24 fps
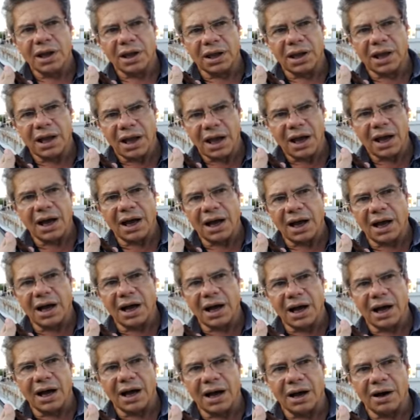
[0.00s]
que é
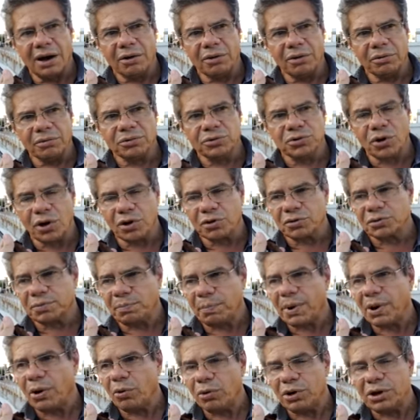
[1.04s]
a, os Jogos
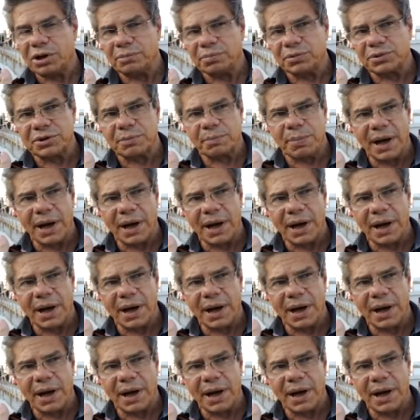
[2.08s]
Olímpicos